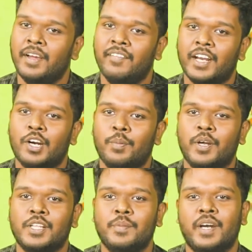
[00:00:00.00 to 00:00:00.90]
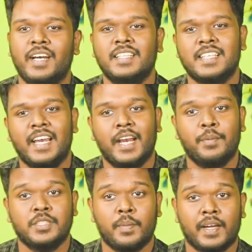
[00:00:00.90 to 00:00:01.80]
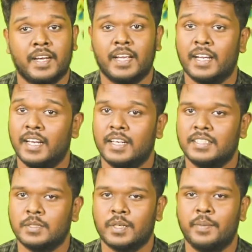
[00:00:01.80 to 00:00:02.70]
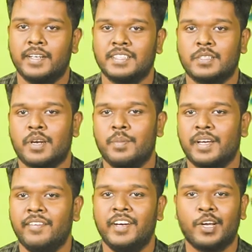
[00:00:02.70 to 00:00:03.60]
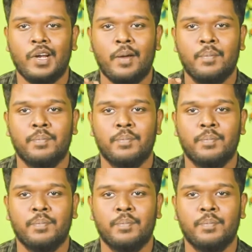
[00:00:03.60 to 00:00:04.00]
வீடியோக்குள்ளே போகிறது முன்னாடி இந்த சேனல் யாராவது புதுசாக பார்க்குறீங்க இல்லை சப்ஸ்கிரைப் பண்ணுங்கள் சப்ஸ்கிரைப் பண்ணுங்கள் வீடியோக்குள்ளே